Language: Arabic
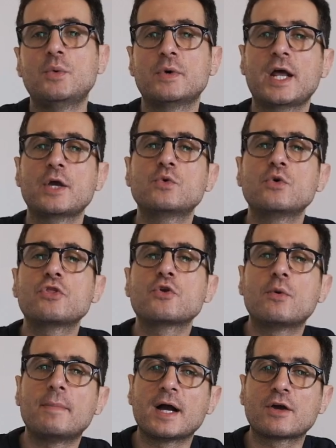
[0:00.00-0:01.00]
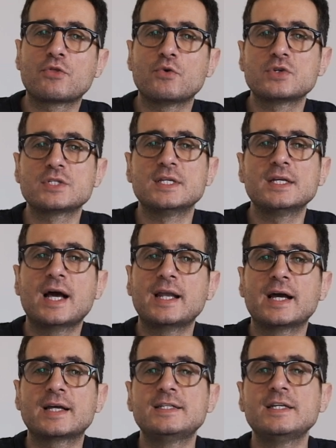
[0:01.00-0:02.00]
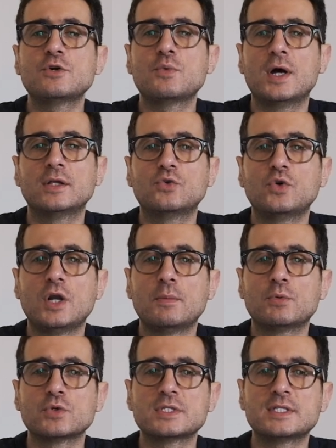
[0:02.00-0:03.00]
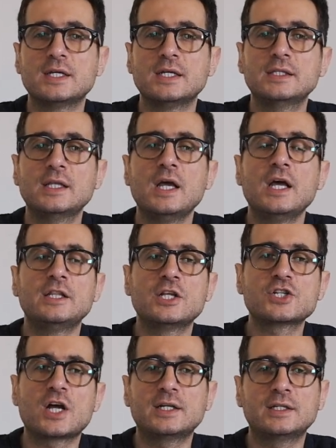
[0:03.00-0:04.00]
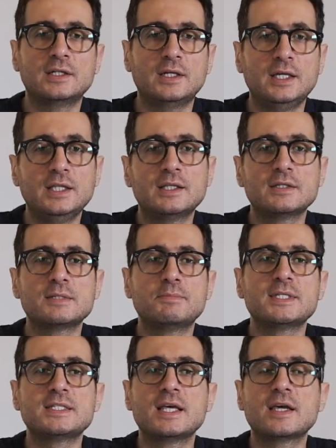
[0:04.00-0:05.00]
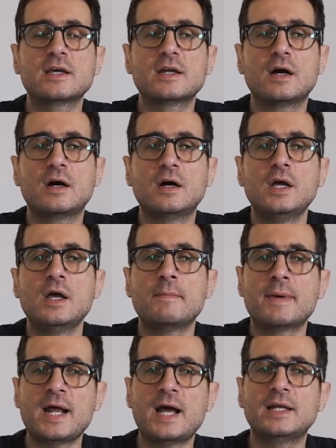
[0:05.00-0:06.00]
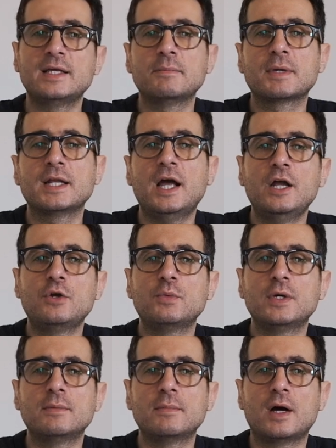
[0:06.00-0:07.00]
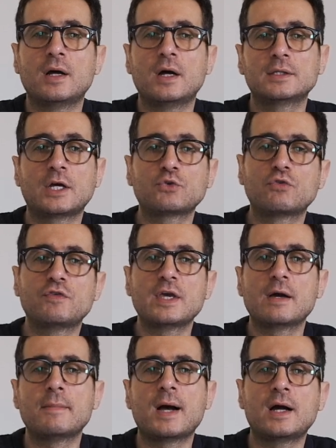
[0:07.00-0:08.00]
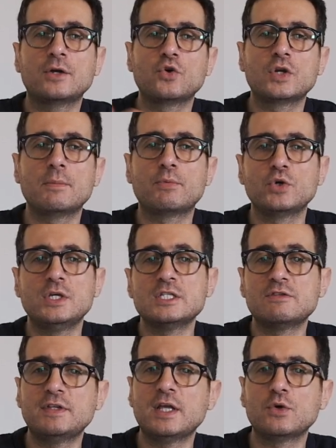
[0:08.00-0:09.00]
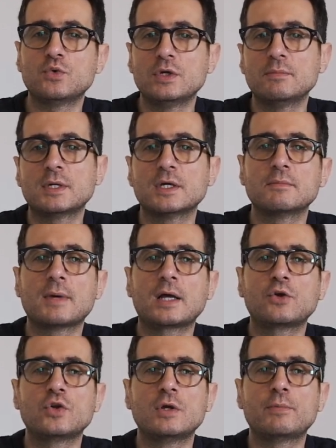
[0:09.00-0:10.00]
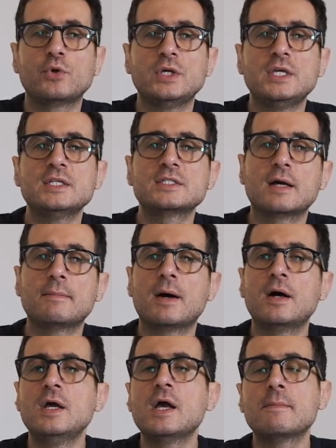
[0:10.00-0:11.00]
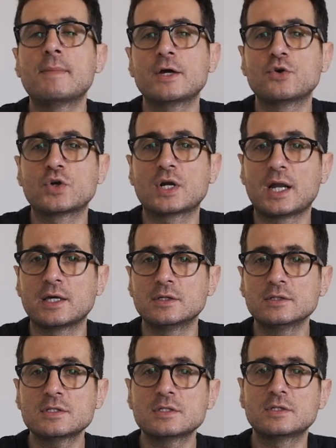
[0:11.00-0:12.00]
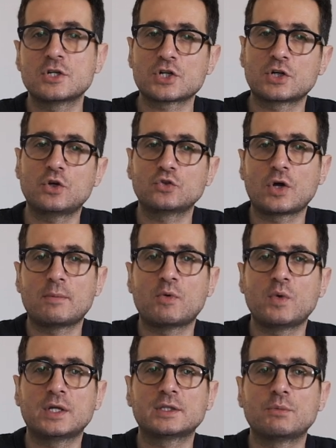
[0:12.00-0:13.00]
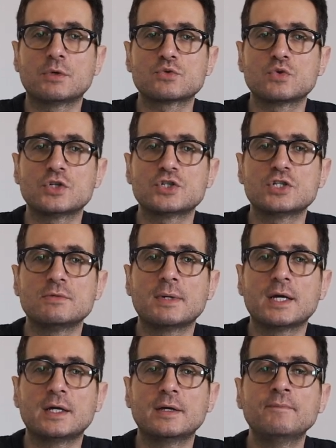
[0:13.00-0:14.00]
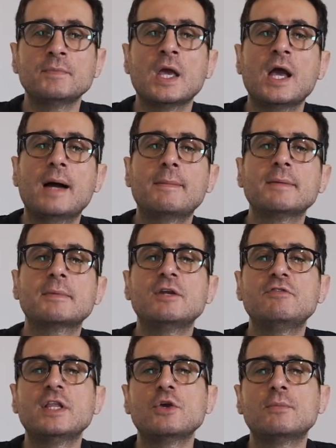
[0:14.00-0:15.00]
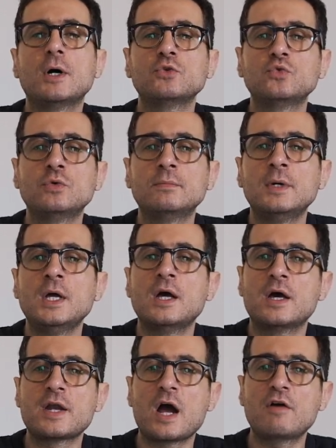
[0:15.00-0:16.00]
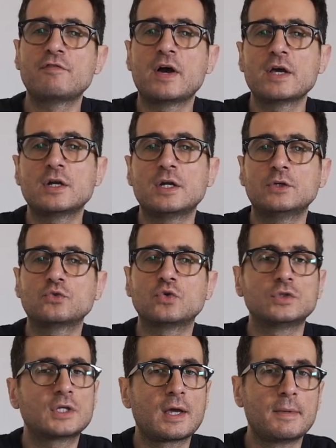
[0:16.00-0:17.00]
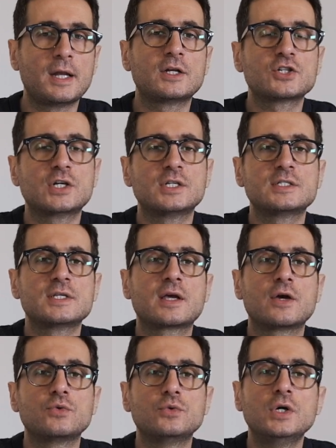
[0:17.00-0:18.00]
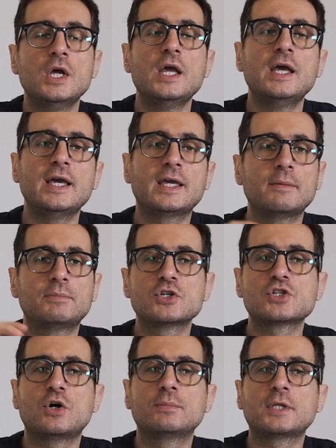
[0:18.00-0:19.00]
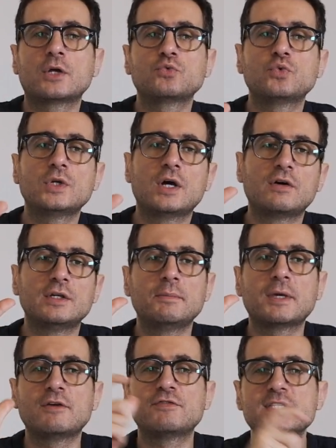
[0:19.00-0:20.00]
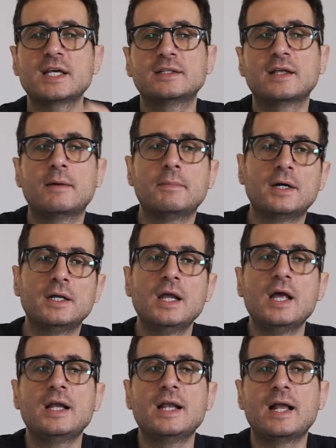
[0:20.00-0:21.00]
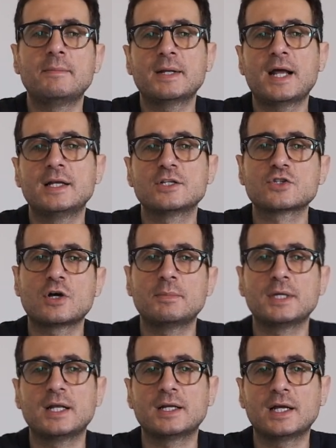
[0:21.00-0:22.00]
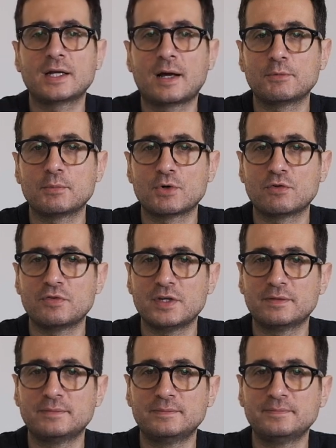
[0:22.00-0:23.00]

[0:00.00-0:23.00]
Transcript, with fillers: هو رح يكون ثرو باك ثيرزداي هلا كثير وقت هول البوستات نرجع نعيد بالذاكره مرحله يمكن حلوه قطعتوا فيها مع يور امبلويز فيديو يمكن مع يور امبلويز اما مع يور كلاينتس نرجع نحطه على مواقع التواصل الاجتماعي اما يمكن فيديو مهضوم راح فايرل عندكم كمان نرجع نتذكره هيك بترجعوا بتعطونا يمكن فسحه امل لهالمرحله الصعبه اللي نحن عم نمرق فيها